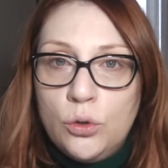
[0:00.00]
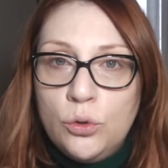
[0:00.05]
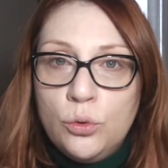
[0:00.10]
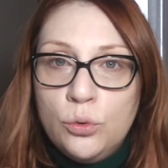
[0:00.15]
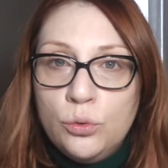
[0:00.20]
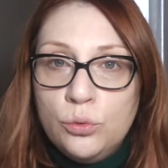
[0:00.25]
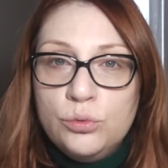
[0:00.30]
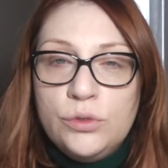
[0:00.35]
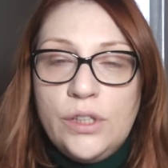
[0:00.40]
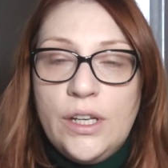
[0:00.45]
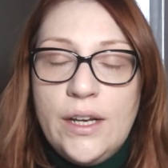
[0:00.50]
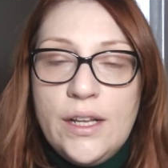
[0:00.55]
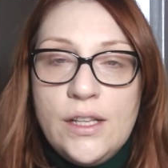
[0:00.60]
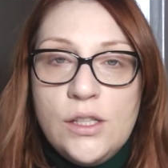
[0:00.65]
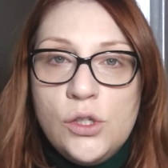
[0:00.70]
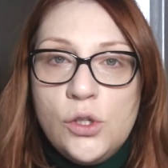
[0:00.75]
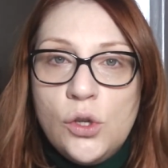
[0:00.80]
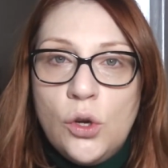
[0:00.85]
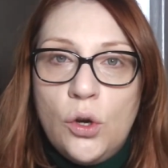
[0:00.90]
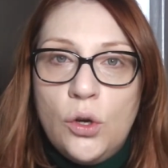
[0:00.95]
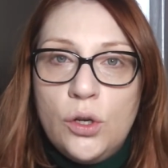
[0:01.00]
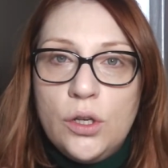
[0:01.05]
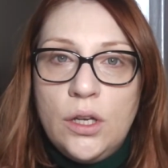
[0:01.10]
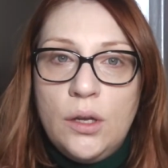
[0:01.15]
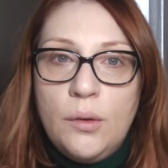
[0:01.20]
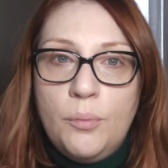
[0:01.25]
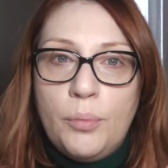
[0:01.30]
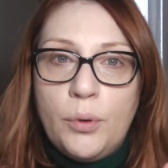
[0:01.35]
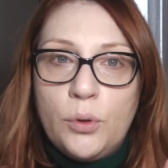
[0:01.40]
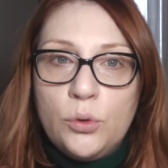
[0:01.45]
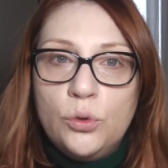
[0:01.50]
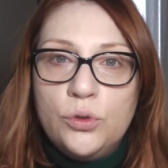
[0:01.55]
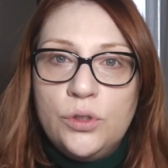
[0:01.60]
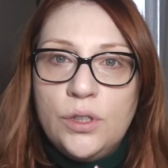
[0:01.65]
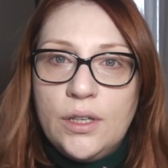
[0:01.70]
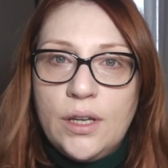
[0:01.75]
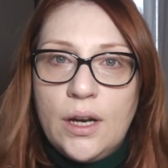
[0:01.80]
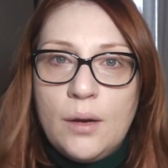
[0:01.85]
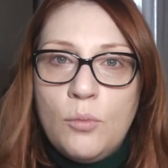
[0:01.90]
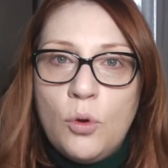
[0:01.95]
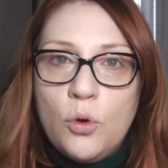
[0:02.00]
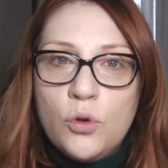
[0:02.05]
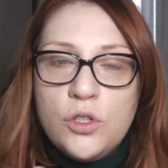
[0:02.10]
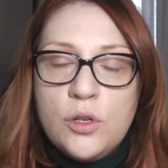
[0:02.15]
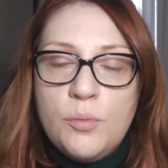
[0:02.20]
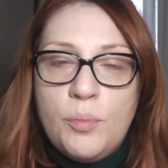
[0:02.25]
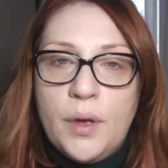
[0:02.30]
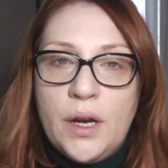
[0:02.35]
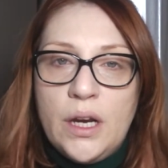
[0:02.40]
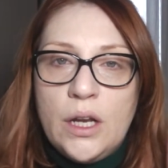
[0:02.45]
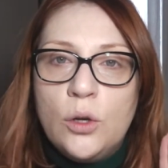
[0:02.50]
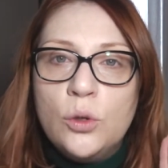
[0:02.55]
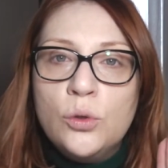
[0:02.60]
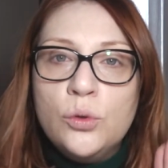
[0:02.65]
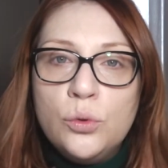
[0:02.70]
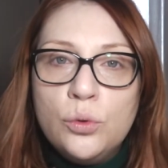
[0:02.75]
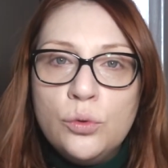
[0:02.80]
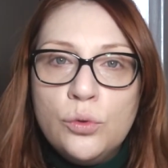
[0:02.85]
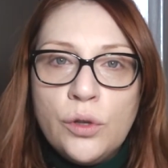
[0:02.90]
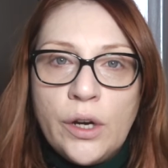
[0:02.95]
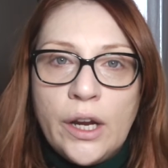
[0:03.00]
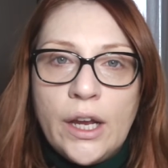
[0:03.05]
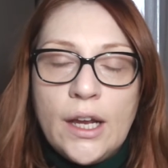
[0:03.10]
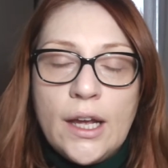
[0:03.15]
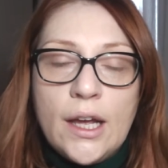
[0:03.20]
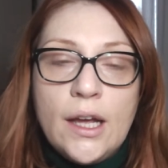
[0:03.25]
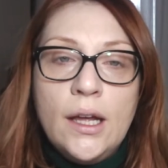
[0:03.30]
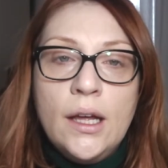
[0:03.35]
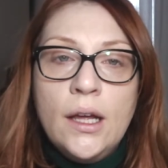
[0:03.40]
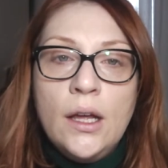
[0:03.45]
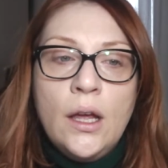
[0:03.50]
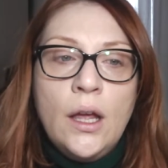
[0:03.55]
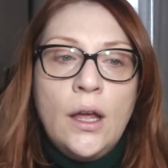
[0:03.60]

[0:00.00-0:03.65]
non utilizzo i prodotti cremosi per il contouring